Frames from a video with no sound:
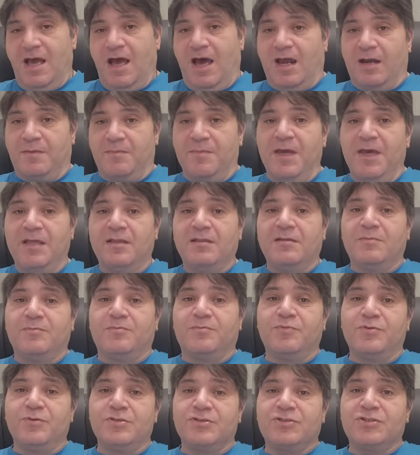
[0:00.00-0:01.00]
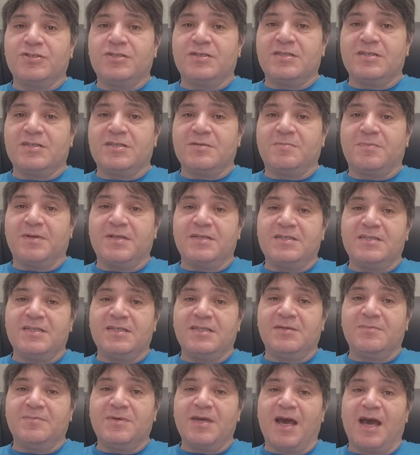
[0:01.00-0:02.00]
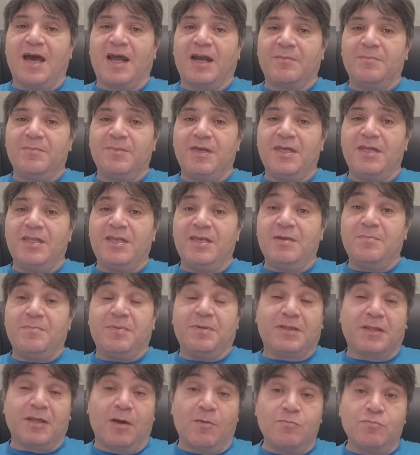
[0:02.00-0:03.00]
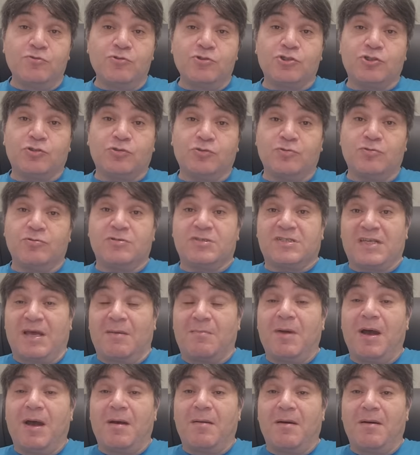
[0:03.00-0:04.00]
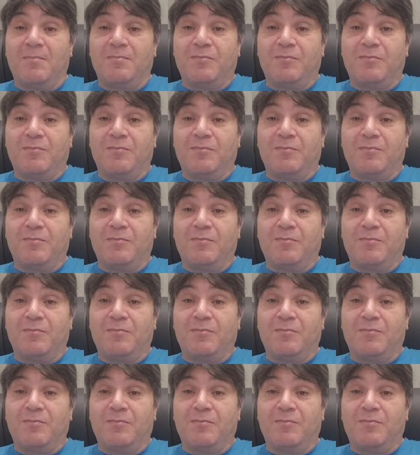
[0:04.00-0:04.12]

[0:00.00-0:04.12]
Армян больше за пределами Армении потому, что сама